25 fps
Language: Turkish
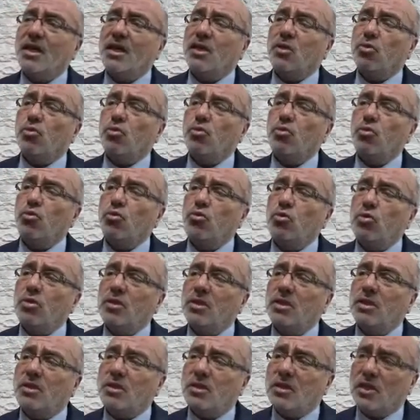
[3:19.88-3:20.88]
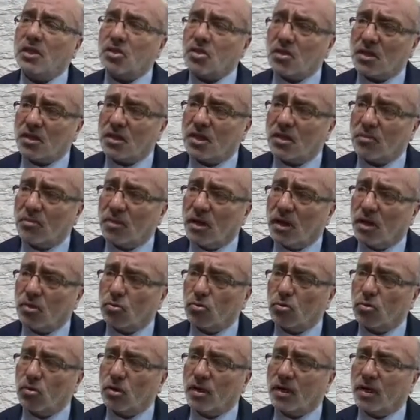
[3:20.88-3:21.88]
e, günün ihtiyaçlarına
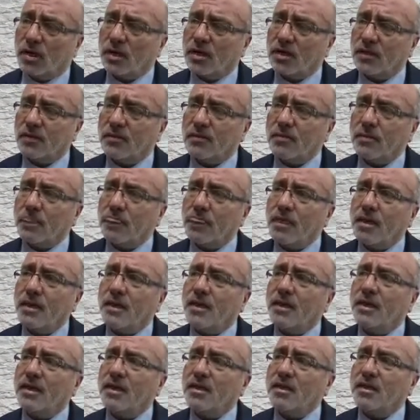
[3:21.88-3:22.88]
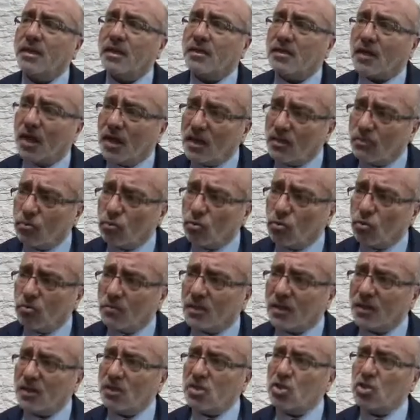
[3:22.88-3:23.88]
bağlı olarak e, yatay
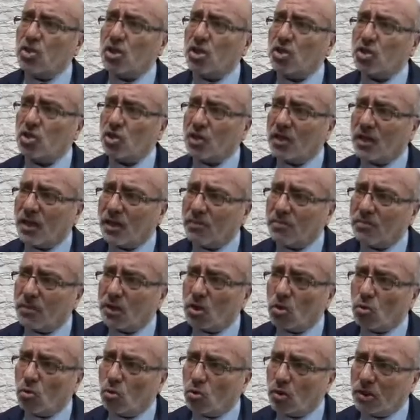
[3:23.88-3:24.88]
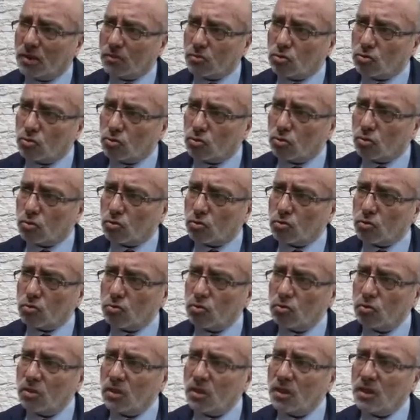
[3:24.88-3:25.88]
büyümeyi, çeşitlenmeyi
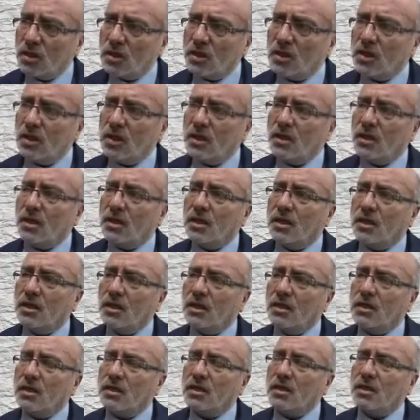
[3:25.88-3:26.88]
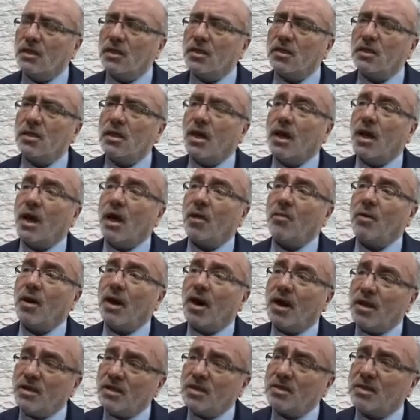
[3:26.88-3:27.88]
önemsiyoruz. E, ama
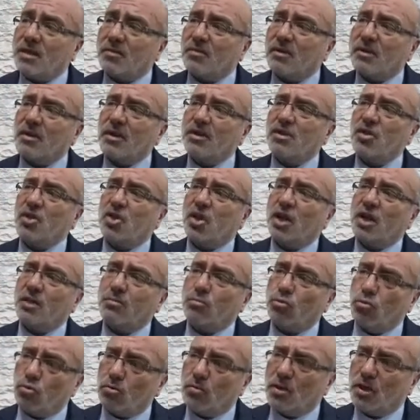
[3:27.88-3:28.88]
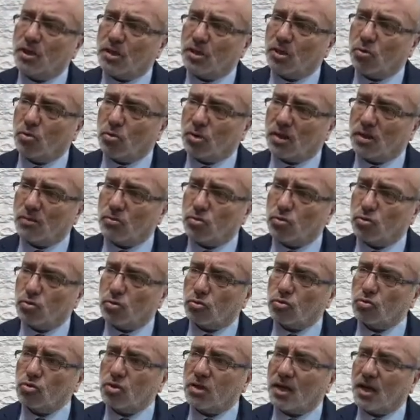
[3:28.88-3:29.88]
aynı zamanda dikey büyümeyi de
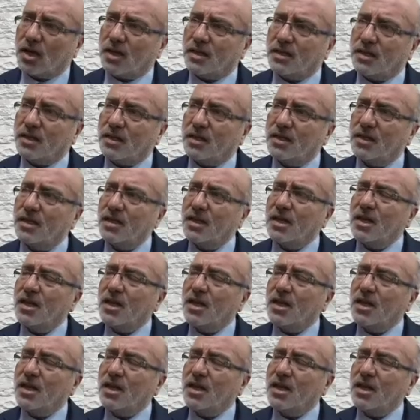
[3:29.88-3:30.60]
önemsiyoruz. Yani